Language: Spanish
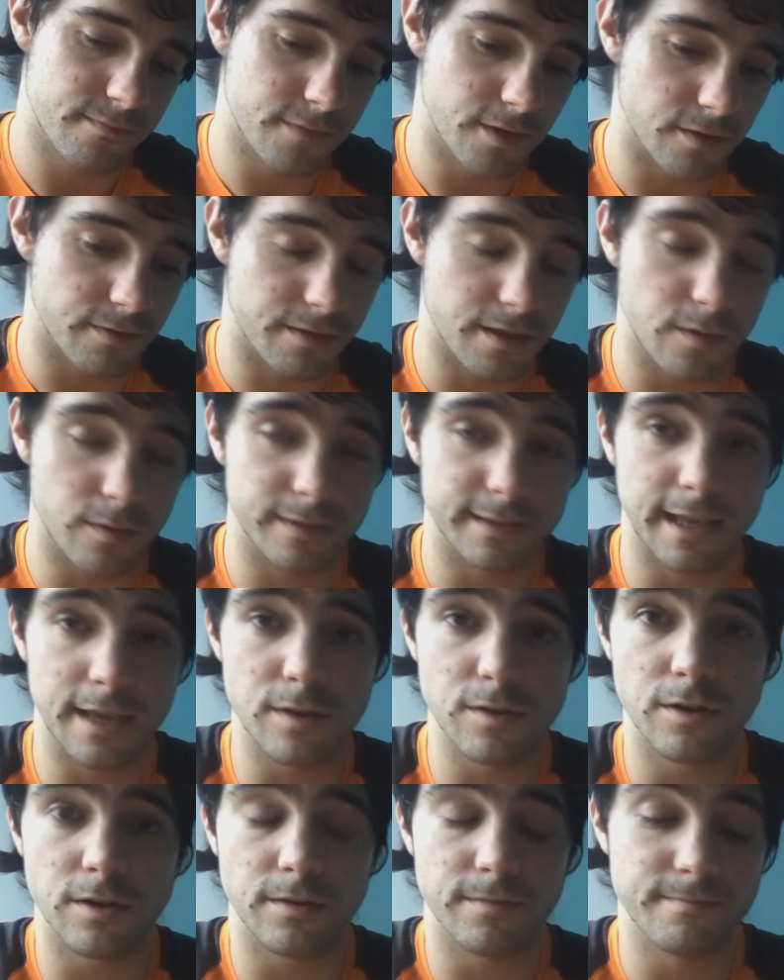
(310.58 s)
No,
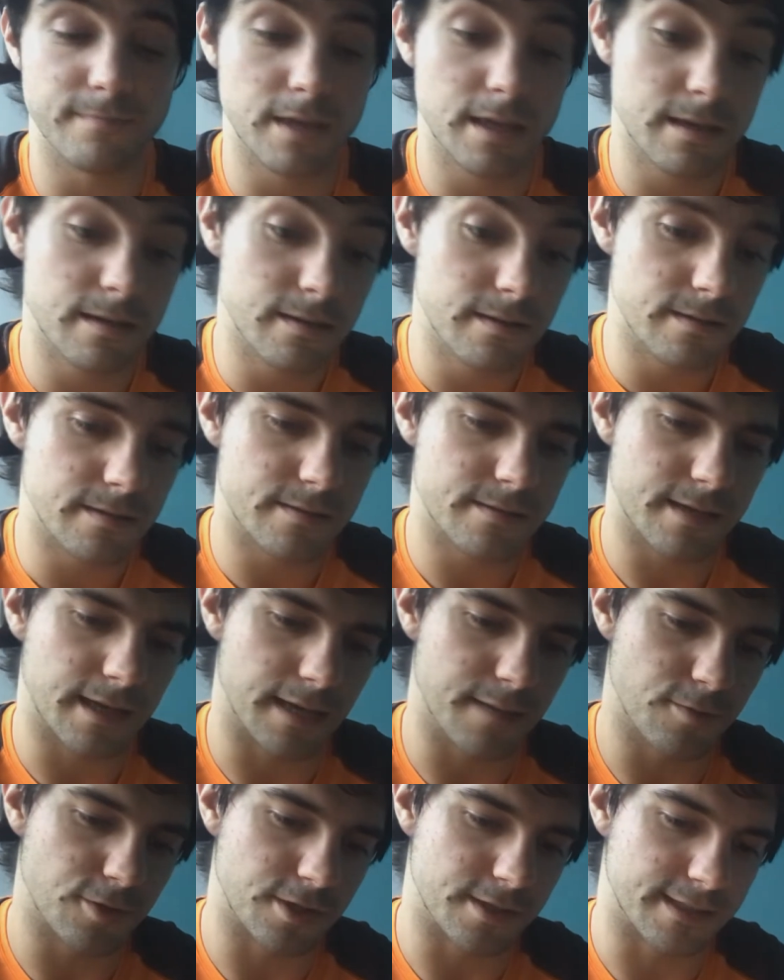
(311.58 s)
51.
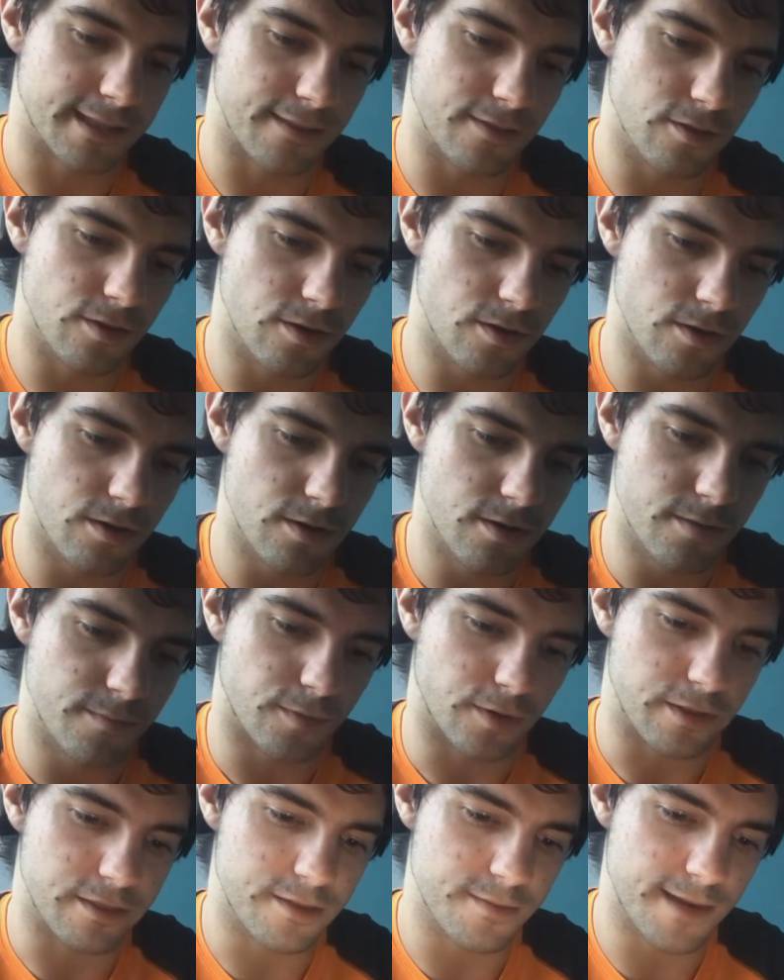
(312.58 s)
Seguimos estando
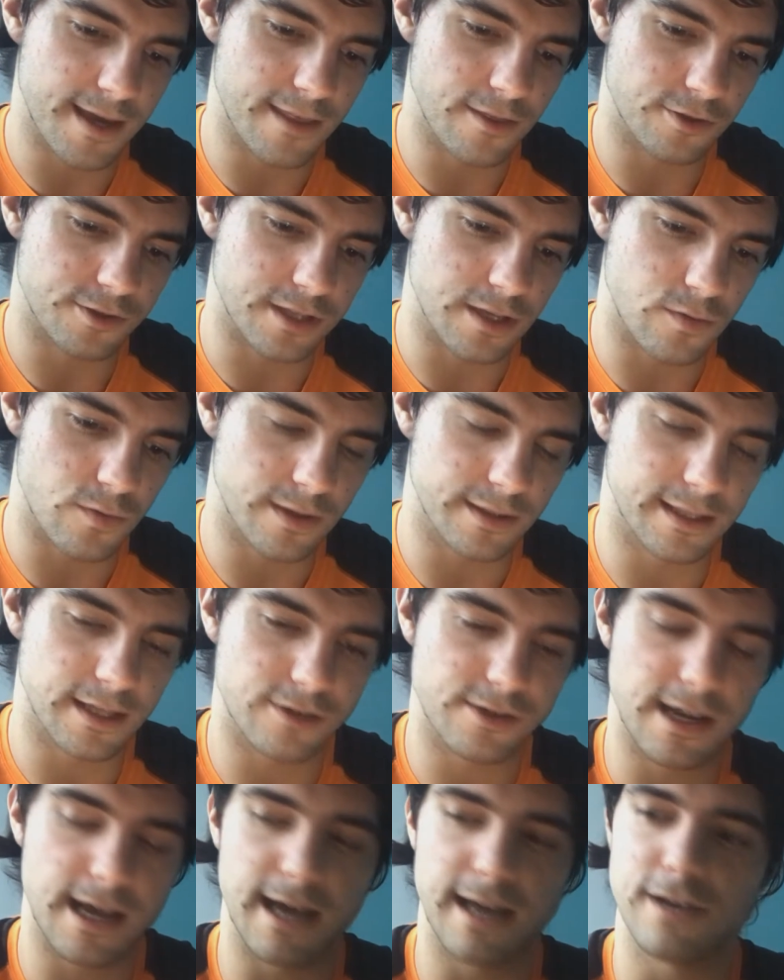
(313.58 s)
por encima de
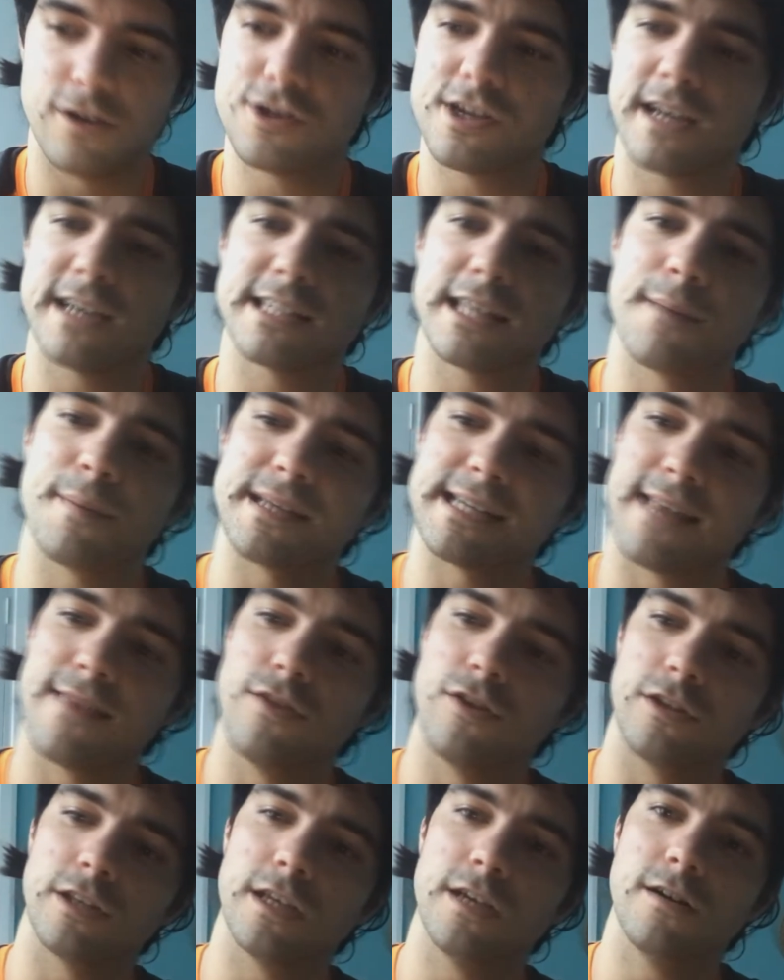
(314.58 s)
250. O sea, no sé qué está
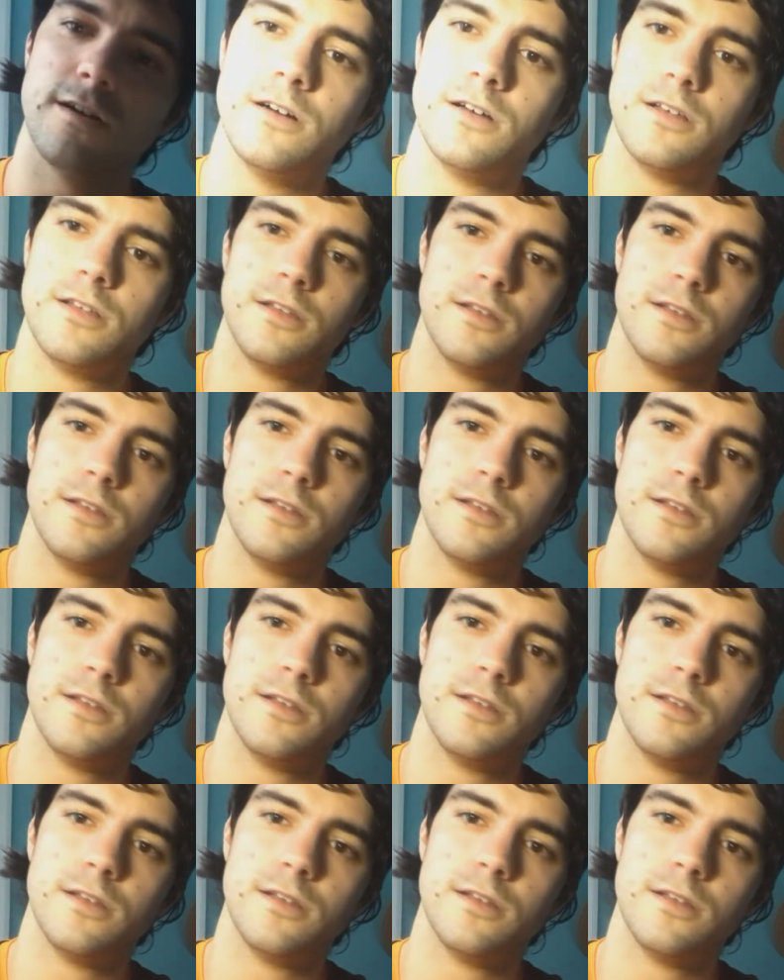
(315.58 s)
pasando, tío.